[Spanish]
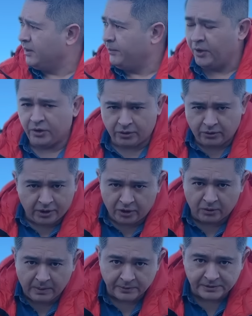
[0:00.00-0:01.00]
Pero yo creo que no
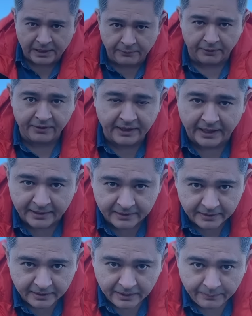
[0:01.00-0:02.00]
nos vamos a divorciar
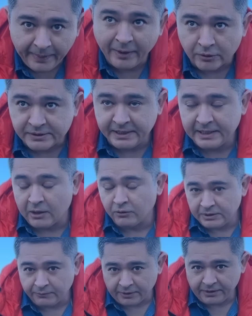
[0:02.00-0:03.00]
pero sí ya nos
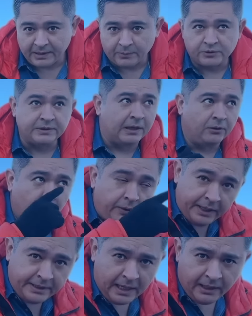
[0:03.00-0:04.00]
divorciamos, tanto
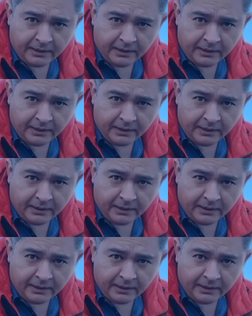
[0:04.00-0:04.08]
ella